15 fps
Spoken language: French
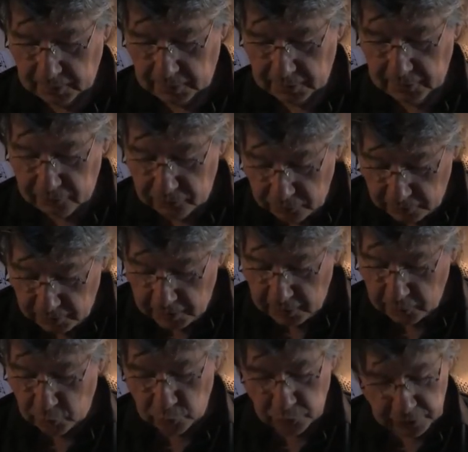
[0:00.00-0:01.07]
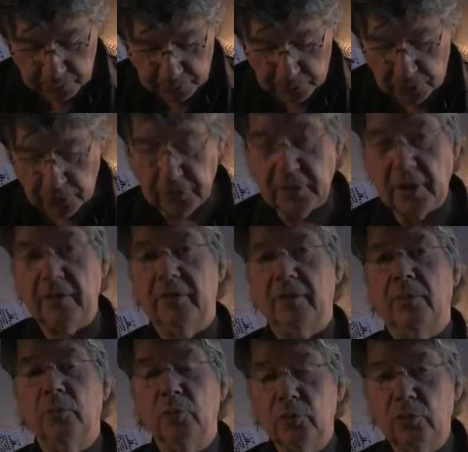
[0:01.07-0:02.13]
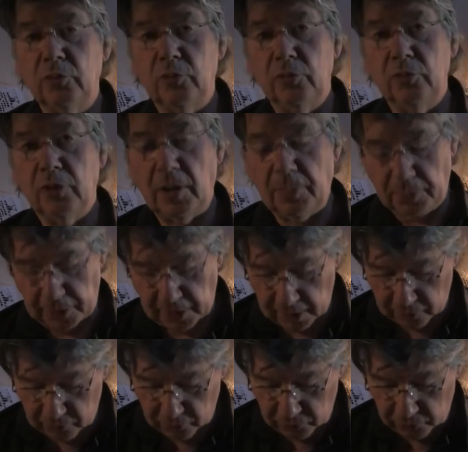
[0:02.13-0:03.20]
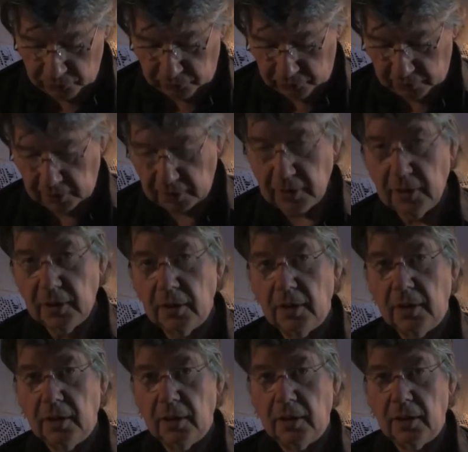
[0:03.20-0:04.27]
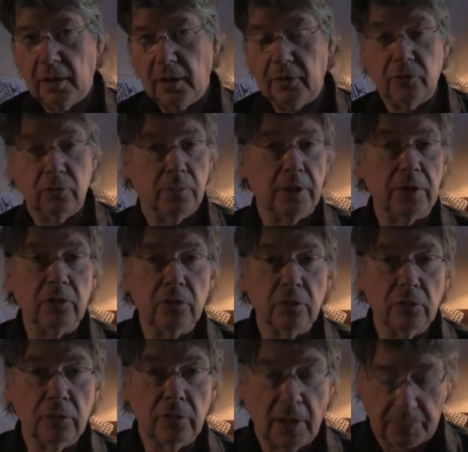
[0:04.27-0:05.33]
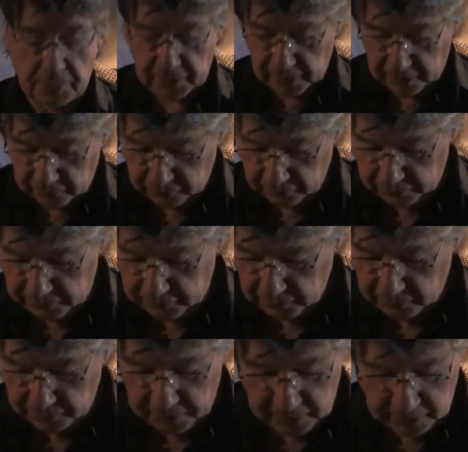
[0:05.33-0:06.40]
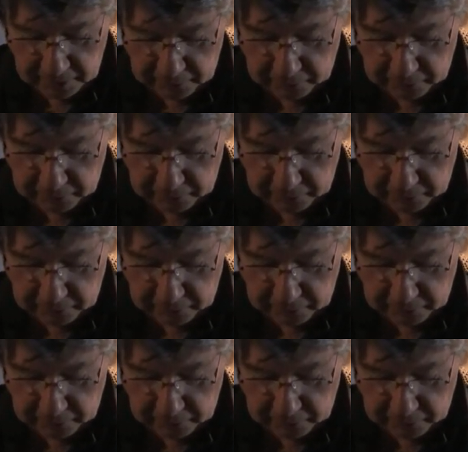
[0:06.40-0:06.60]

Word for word: Les soins que l'on apporte à sa monture après la course, à son bateau après la sortie en mer